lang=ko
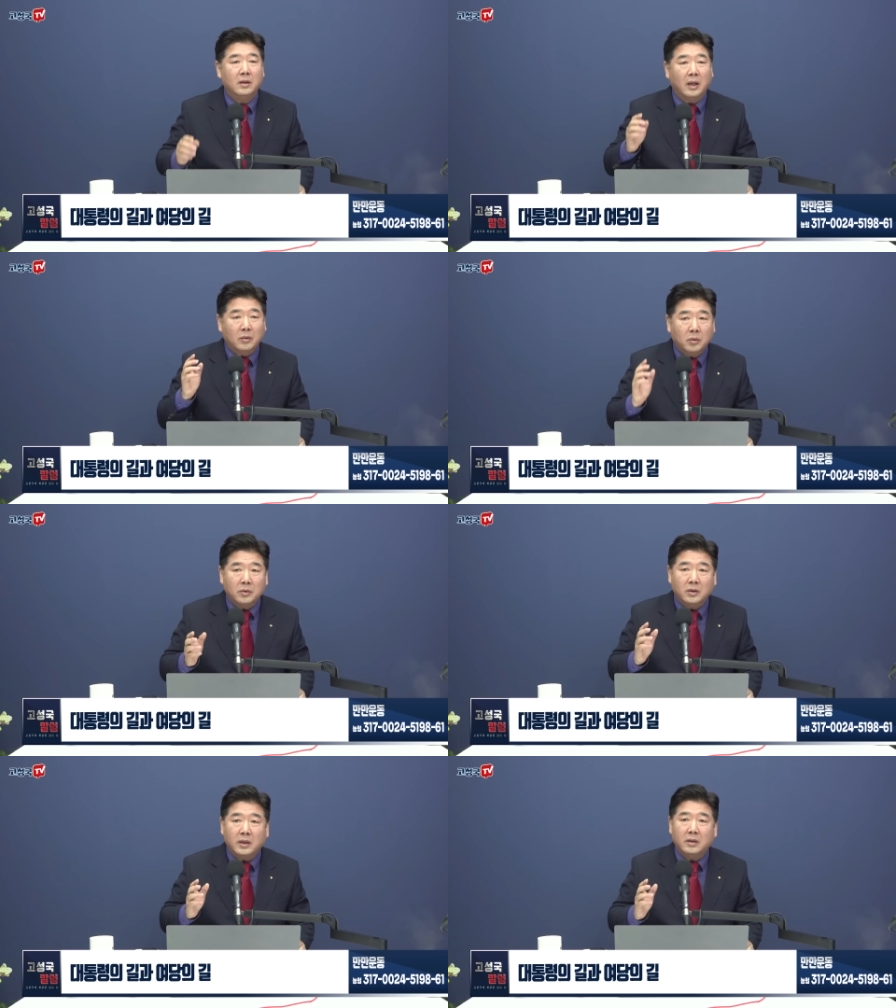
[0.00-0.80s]

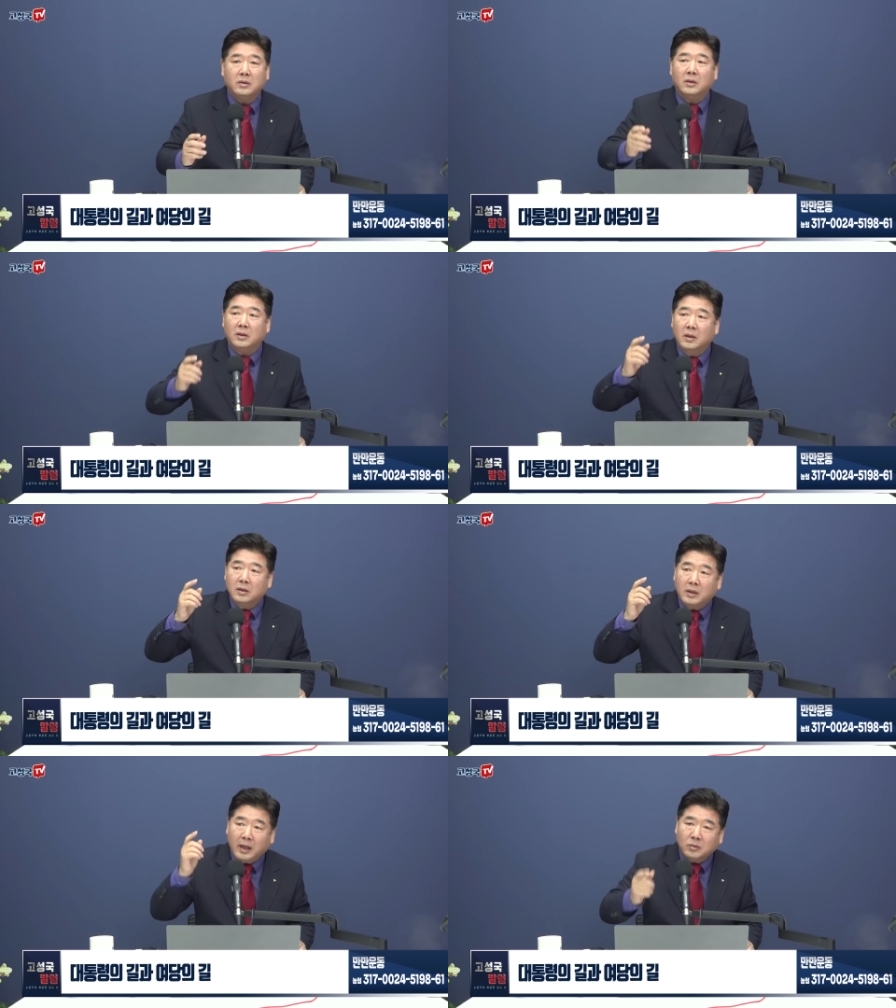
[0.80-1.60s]
대통령제에서는
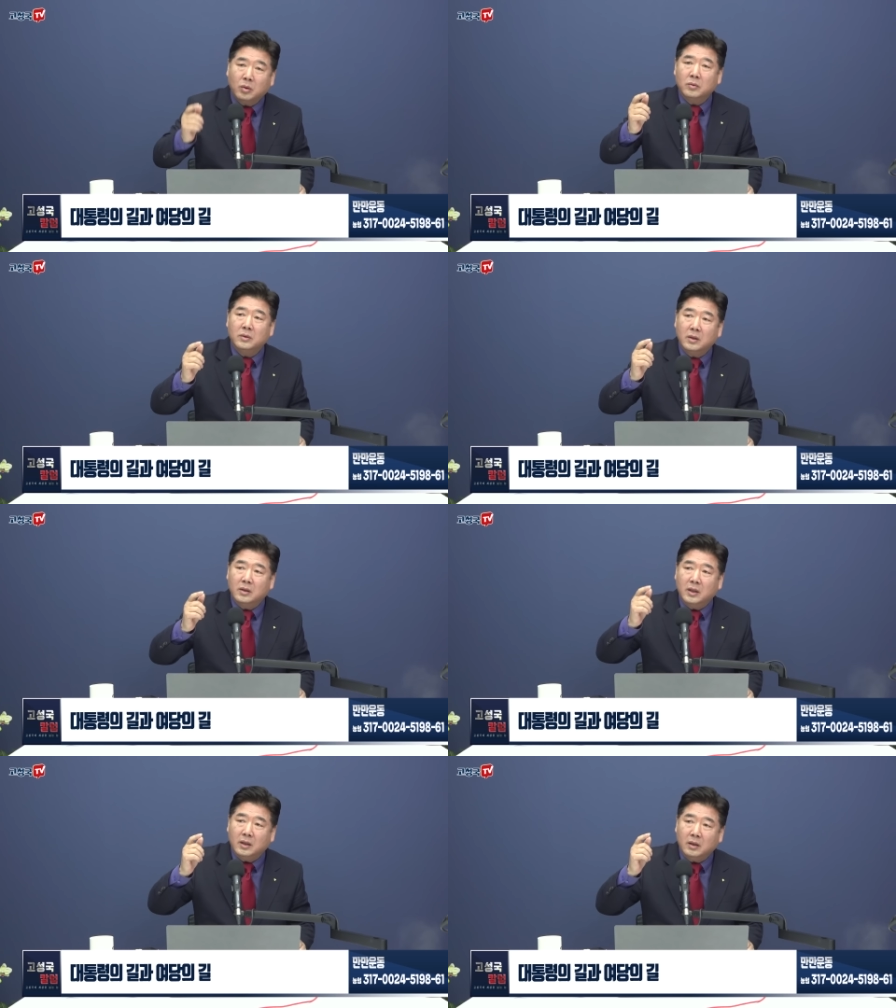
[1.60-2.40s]

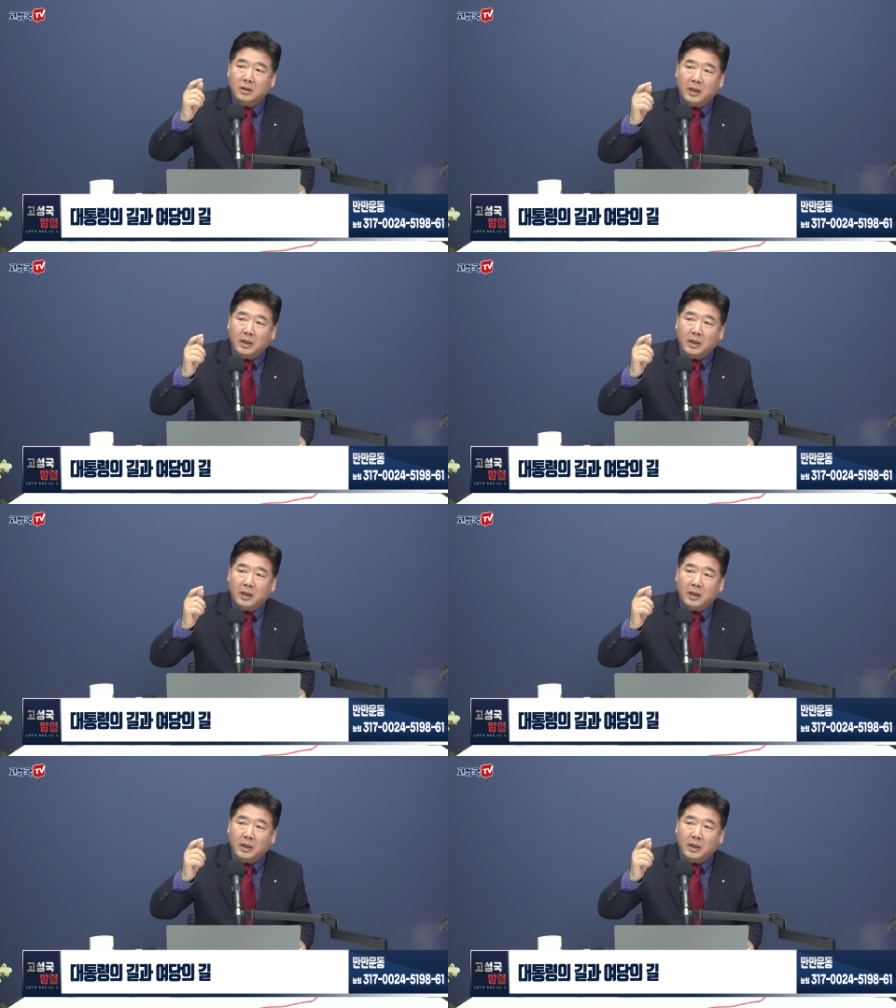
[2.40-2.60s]
대통령이